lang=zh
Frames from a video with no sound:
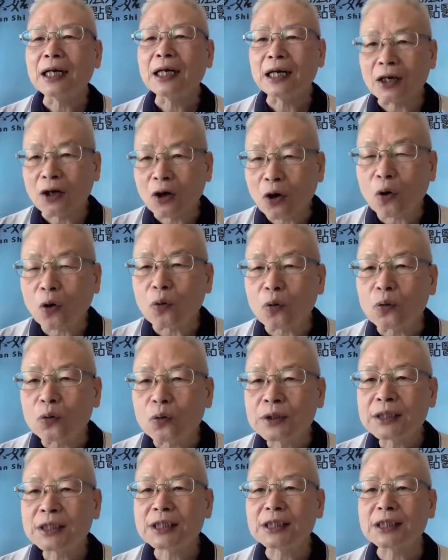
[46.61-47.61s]
耳后
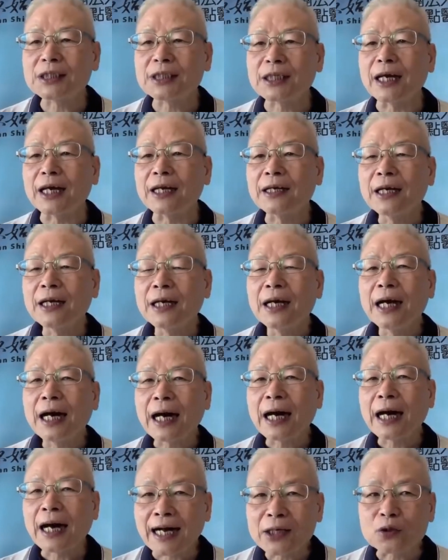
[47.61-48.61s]
四点，
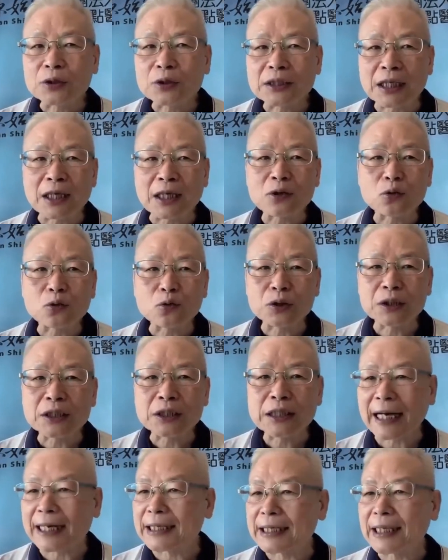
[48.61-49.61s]
还有枕骨
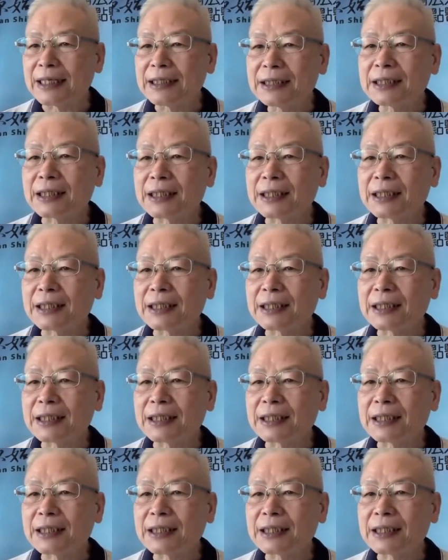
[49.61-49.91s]
下沿，